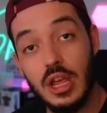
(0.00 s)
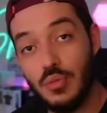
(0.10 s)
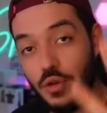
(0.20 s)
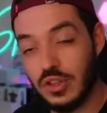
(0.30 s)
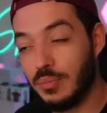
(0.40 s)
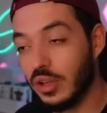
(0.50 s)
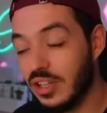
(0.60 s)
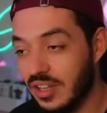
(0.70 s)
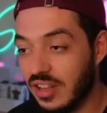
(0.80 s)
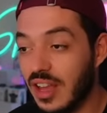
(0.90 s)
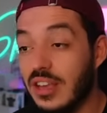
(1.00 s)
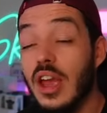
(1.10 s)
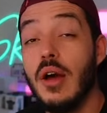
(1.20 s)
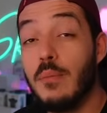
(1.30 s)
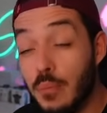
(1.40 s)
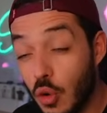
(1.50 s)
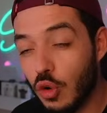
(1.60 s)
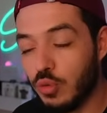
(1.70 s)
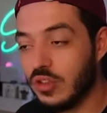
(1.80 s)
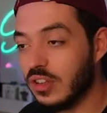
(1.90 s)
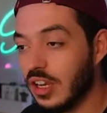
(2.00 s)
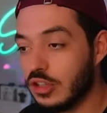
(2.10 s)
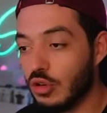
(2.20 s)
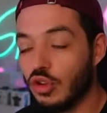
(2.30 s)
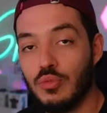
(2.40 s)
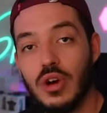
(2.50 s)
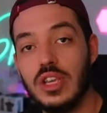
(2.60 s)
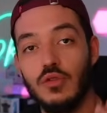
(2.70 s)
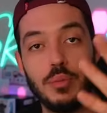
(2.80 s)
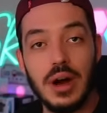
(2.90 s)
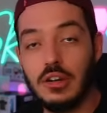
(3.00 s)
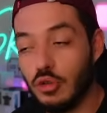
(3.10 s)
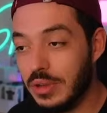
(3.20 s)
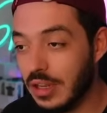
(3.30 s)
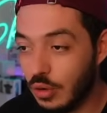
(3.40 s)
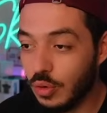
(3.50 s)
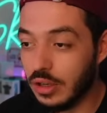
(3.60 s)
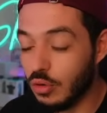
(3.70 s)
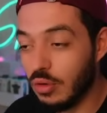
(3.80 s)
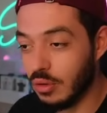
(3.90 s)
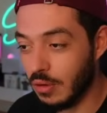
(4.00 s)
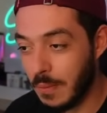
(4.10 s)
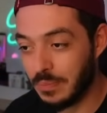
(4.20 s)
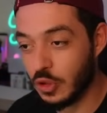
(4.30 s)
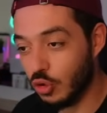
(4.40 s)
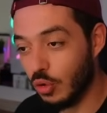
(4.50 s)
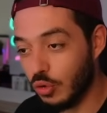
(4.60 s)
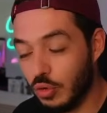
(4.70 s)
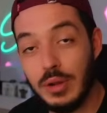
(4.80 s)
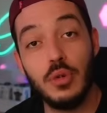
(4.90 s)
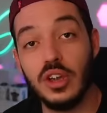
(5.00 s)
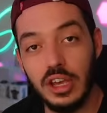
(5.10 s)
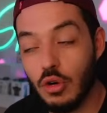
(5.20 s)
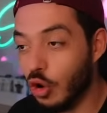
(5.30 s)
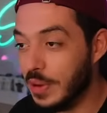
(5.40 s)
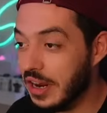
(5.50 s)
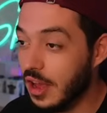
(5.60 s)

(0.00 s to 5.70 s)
va vous apporter des détails beaucoup plus intéressants que moi qui vous parle de météo et de, euh, de, l'époque gréco-romaine.